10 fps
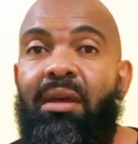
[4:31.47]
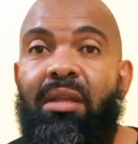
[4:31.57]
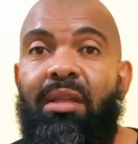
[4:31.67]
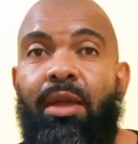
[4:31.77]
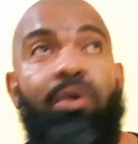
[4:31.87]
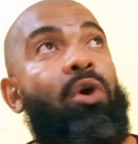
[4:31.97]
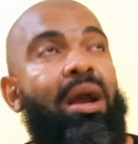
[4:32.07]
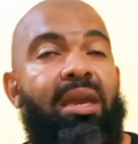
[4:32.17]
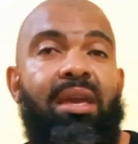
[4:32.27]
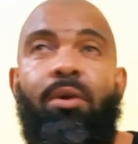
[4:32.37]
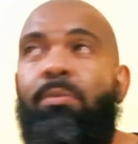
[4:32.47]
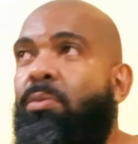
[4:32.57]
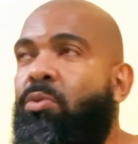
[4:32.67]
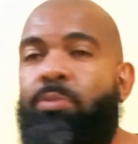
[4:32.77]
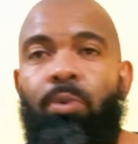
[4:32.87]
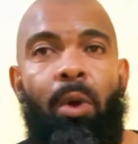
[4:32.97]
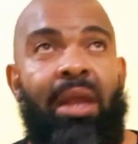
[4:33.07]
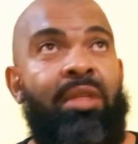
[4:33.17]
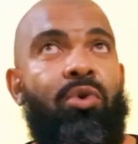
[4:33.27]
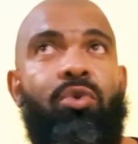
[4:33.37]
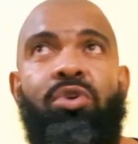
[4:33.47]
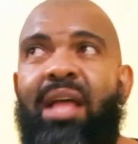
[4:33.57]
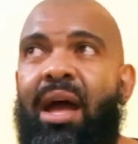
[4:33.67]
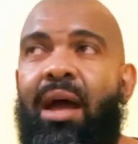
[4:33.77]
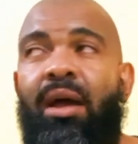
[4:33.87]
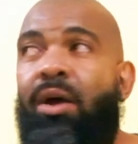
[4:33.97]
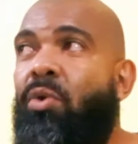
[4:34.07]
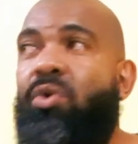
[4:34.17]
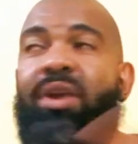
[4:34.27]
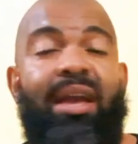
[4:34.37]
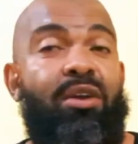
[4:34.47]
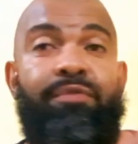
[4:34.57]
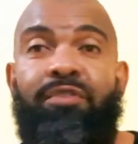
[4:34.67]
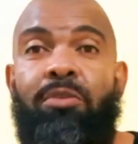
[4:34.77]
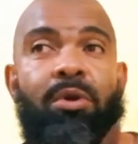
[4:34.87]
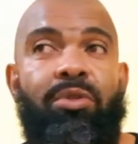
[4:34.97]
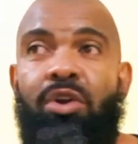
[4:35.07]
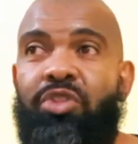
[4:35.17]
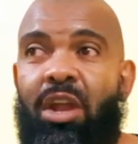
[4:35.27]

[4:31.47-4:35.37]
Entendeu? Igual aqui o, o Alindo Cruz da o que é que eu fiz, meu Deus?